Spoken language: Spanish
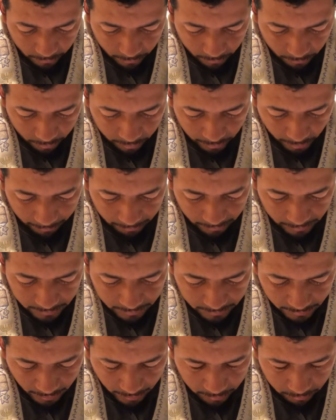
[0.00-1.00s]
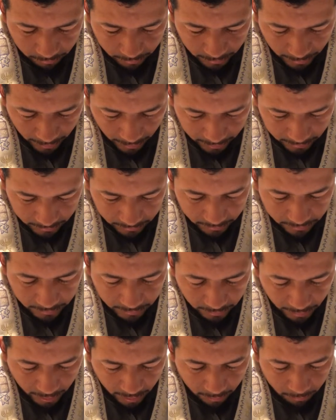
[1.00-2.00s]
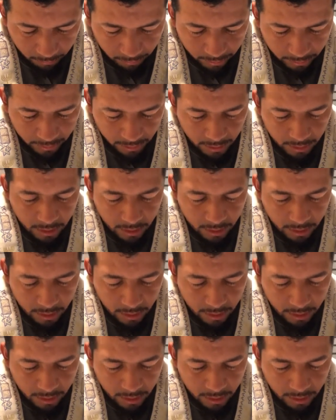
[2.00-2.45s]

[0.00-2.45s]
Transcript: donde había estado delante de Yahweh.